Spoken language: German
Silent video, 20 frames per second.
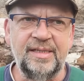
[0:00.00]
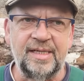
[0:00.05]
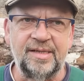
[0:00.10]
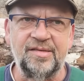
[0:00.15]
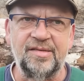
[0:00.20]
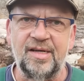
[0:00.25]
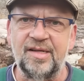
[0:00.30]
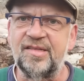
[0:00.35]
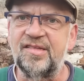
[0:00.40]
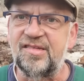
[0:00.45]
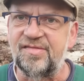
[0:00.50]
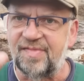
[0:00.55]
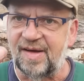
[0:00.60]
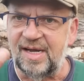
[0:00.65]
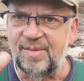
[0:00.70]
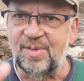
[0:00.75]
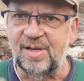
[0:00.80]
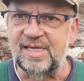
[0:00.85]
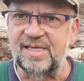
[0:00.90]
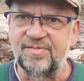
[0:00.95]
die hat gesagt,
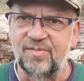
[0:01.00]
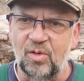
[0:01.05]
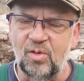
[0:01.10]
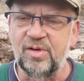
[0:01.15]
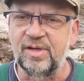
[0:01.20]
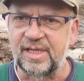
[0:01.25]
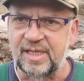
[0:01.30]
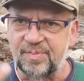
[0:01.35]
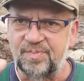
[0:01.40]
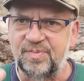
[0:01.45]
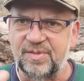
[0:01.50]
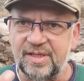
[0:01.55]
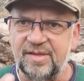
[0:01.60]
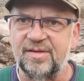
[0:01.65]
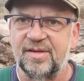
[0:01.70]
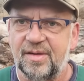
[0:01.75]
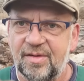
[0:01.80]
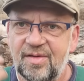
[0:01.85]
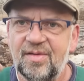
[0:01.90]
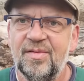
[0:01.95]
zweimal die Woche gibt es
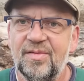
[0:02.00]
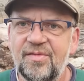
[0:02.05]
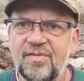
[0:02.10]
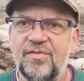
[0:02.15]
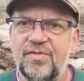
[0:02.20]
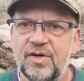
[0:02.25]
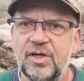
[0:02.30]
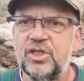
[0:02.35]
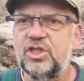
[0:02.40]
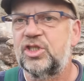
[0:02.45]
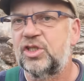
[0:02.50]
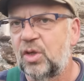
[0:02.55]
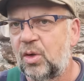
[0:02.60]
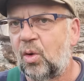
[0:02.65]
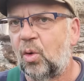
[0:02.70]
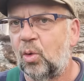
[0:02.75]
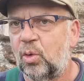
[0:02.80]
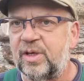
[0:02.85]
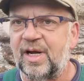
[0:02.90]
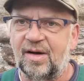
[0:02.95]
Fisch
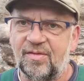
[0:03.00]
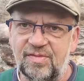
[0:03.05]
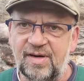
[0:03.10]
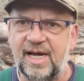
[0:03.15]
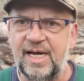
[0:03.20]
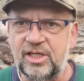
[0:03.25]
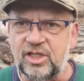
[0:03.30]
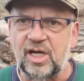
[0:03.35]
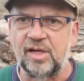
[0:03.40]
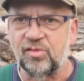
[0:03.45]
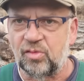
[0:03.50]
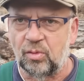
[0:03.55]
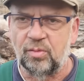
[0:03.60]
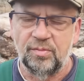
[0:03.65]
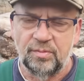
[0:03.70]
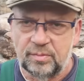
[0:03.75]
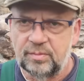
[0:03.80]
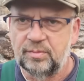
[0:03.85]
oder Fleisch, also